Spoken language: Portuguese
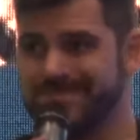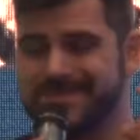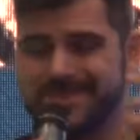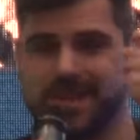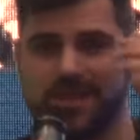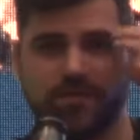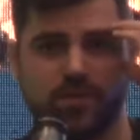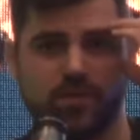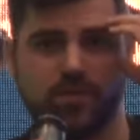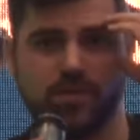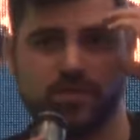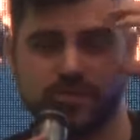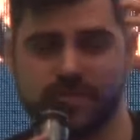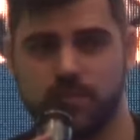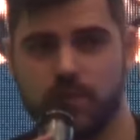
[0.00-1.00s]
E ele falou,
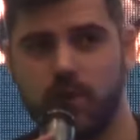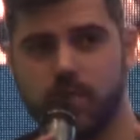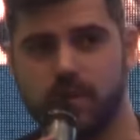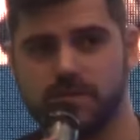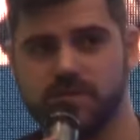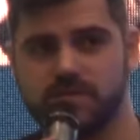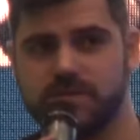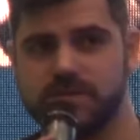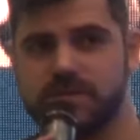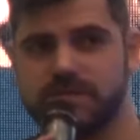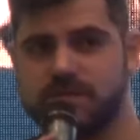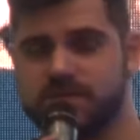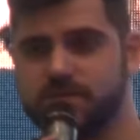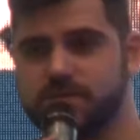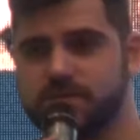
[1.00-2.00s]
Samuel, eu posto 20
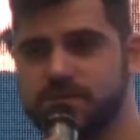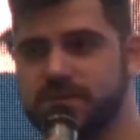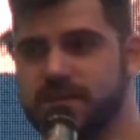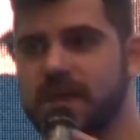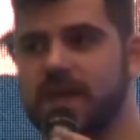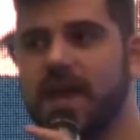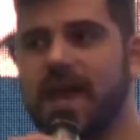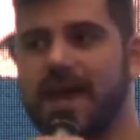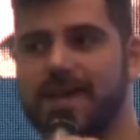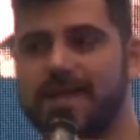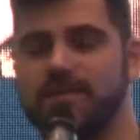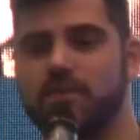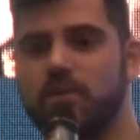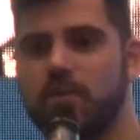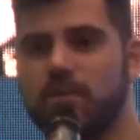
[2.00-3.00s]
vezes por dia. Além
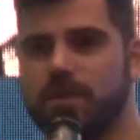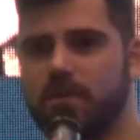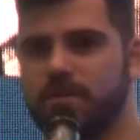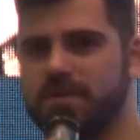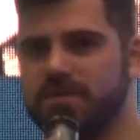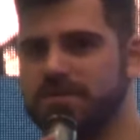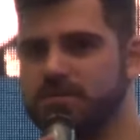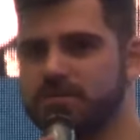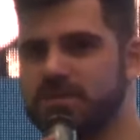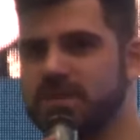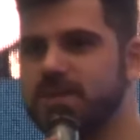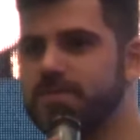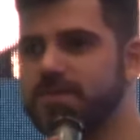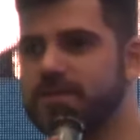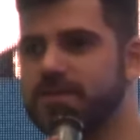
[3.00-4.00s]
de eu comprar o perfil
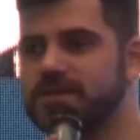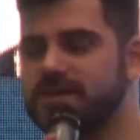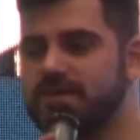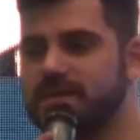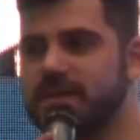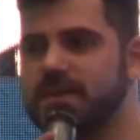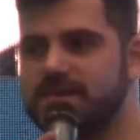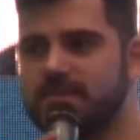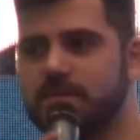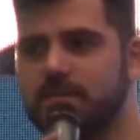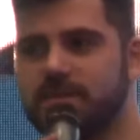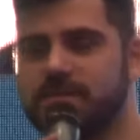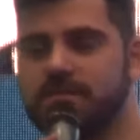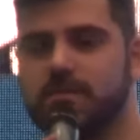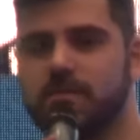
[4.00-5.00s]
dele, porque eu achava que ele estava
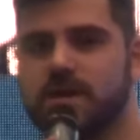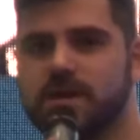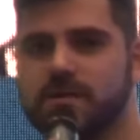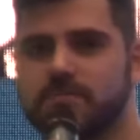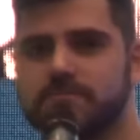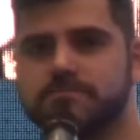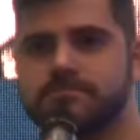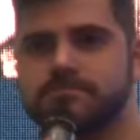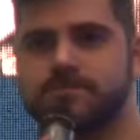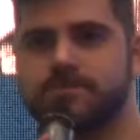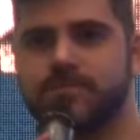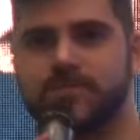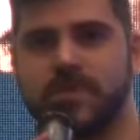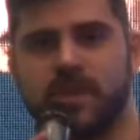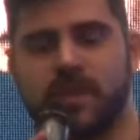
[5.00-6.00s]
performando.
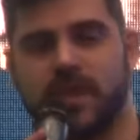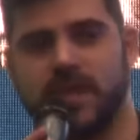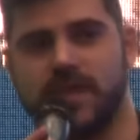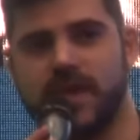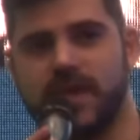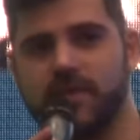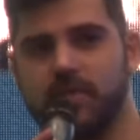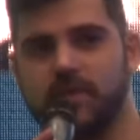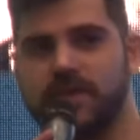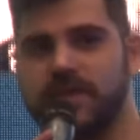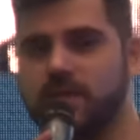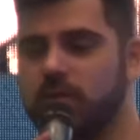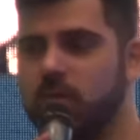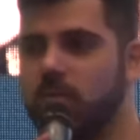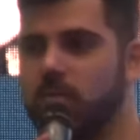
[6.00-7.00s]
E aí o que,
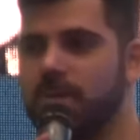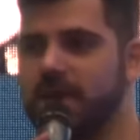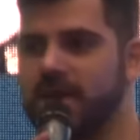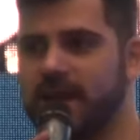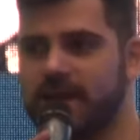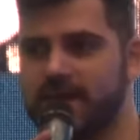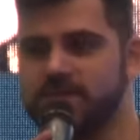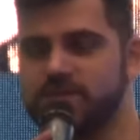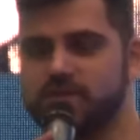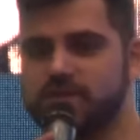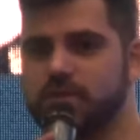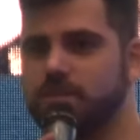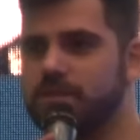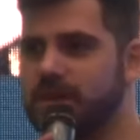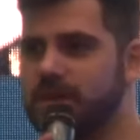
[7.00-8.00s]
que eu comprei? Além disso, eu
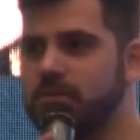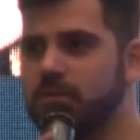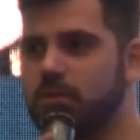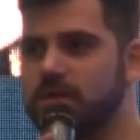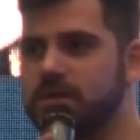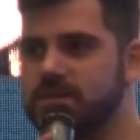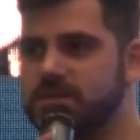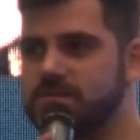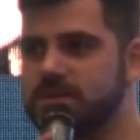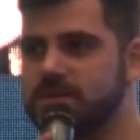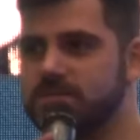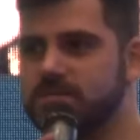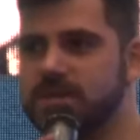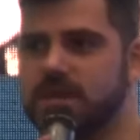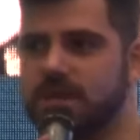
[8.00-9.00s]
comprei o
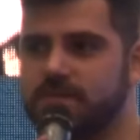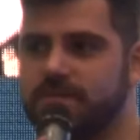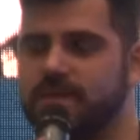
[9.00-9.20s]
conhecimento dele.